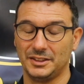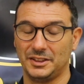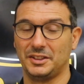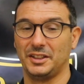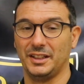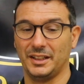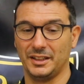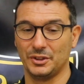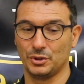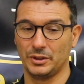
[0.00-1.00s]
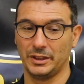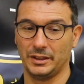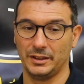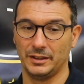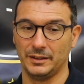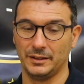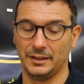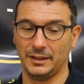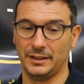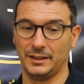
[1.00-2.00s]
Sì, sì, hai ragione.
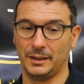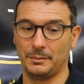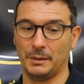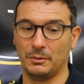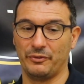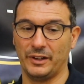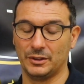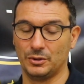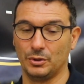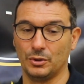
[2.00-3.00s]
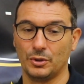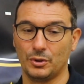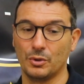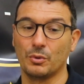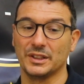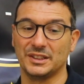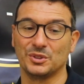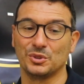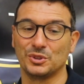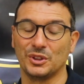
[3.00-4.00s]
Eh, abbiamo fatto con questa
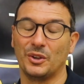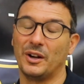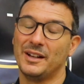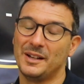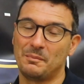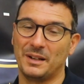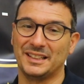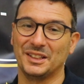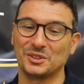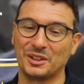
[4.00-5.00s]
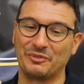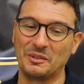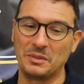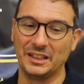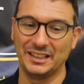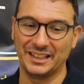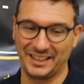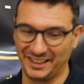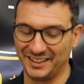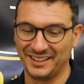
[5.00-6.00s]
introduzione, partendo dal femminile,
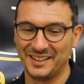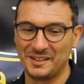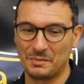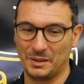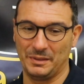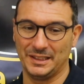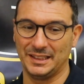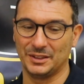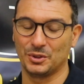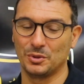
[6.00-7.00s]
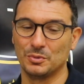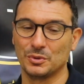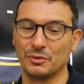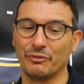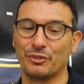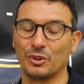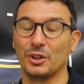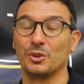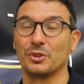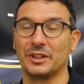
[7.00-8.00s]
che per me è stato comunque un fiore
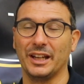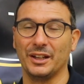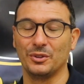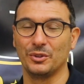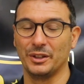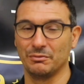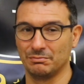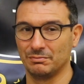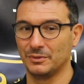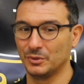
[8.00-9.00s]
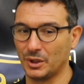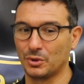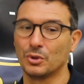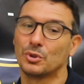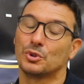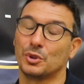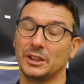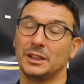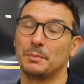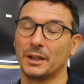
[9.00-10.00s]
all'occhiello e un, una
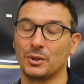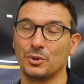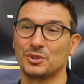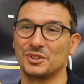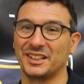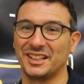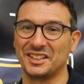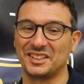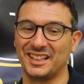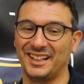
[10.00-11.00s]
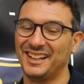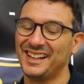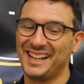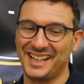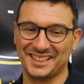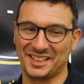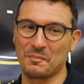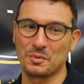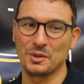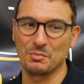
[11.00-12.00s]
conclusione del percorso di crescita, è
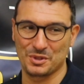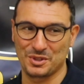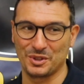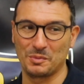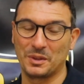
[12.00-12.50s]
sempre un'emozione.